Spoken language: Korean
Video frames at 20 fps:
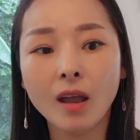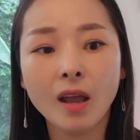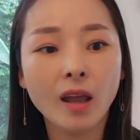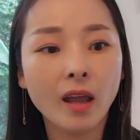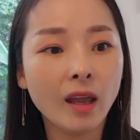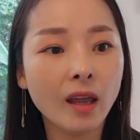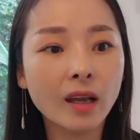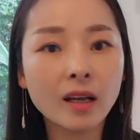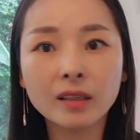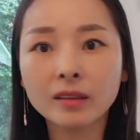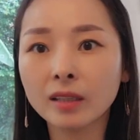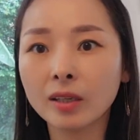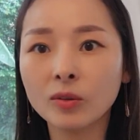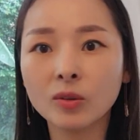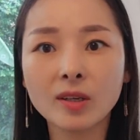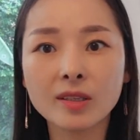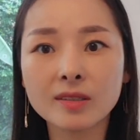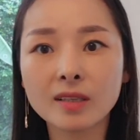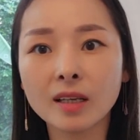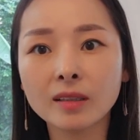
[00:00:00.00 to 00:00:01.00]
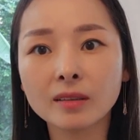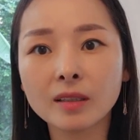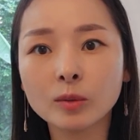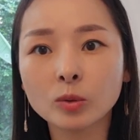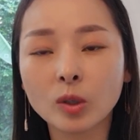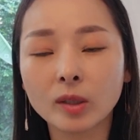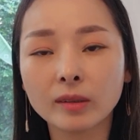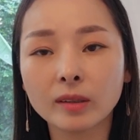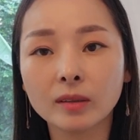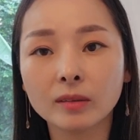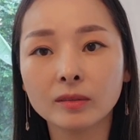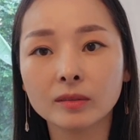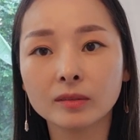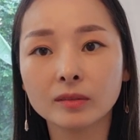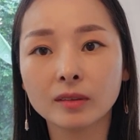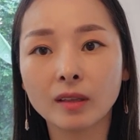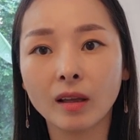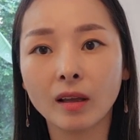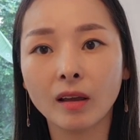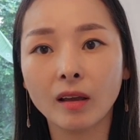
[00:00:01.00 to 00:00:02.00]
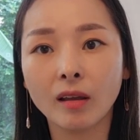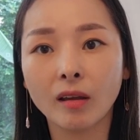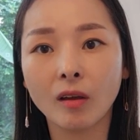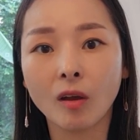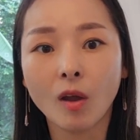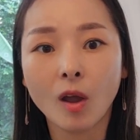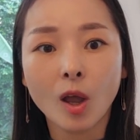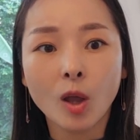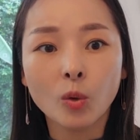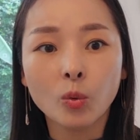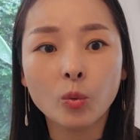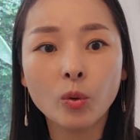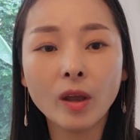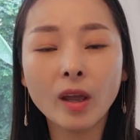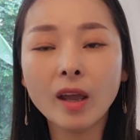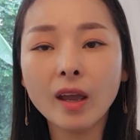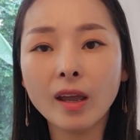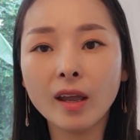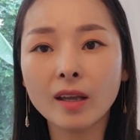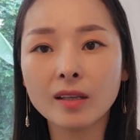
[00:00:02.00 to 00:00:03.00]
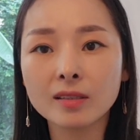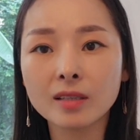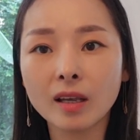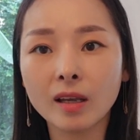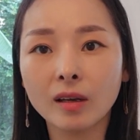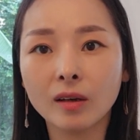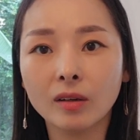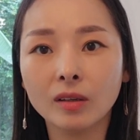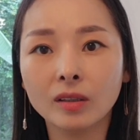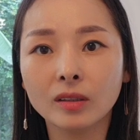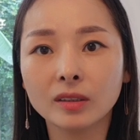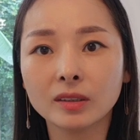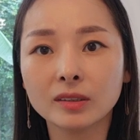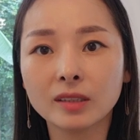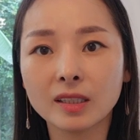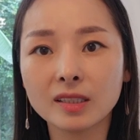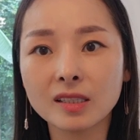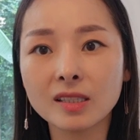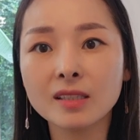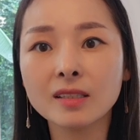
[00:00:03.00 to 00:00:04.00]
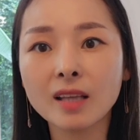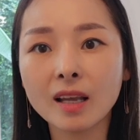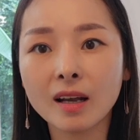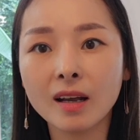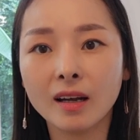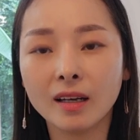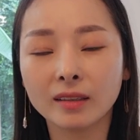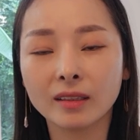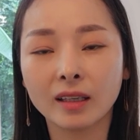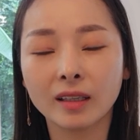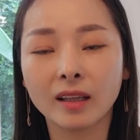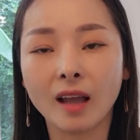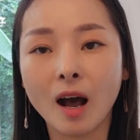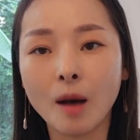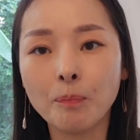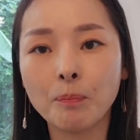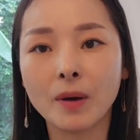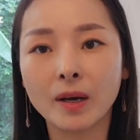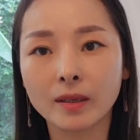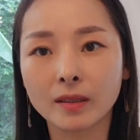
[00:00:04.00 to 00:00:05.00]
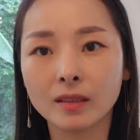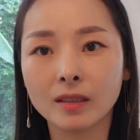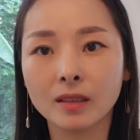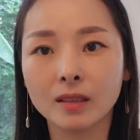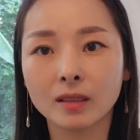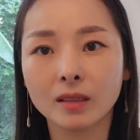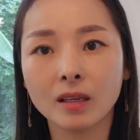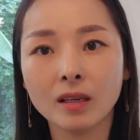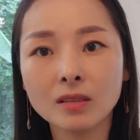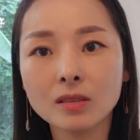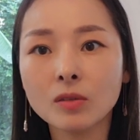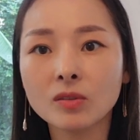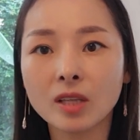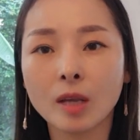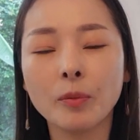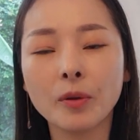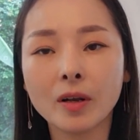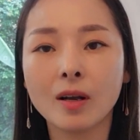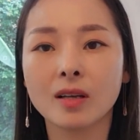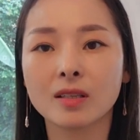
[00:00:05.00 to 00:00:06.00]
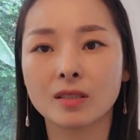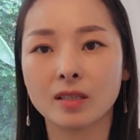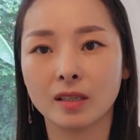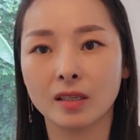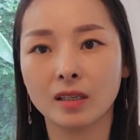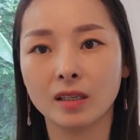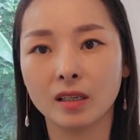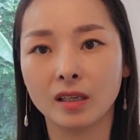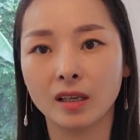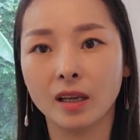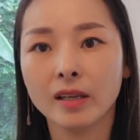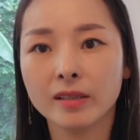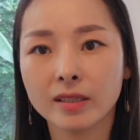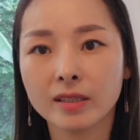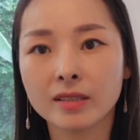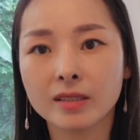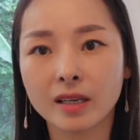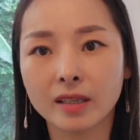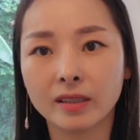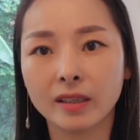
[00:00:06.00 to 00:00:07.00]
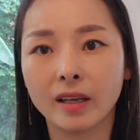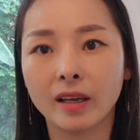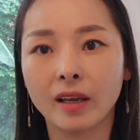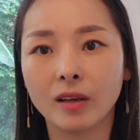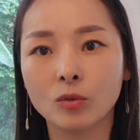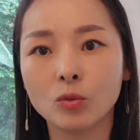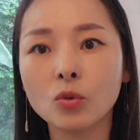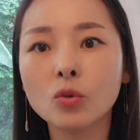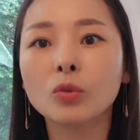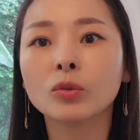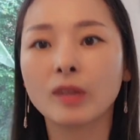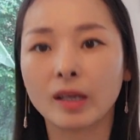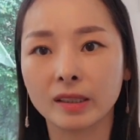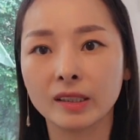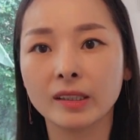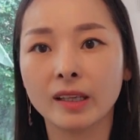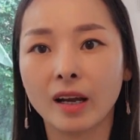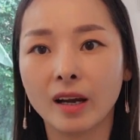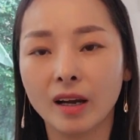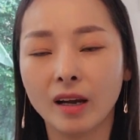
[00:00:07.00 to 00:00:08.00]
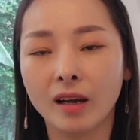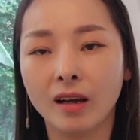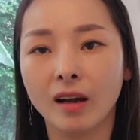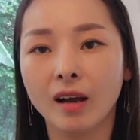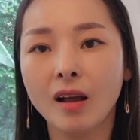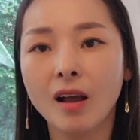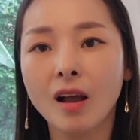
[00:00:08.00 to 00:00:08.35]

애가 태어난 지 한 달도 안 됐는데 왜 세요? 어, 이제 신생아된 아빠를 계속 새벽까지 회식 자리에 끌고 다니냐?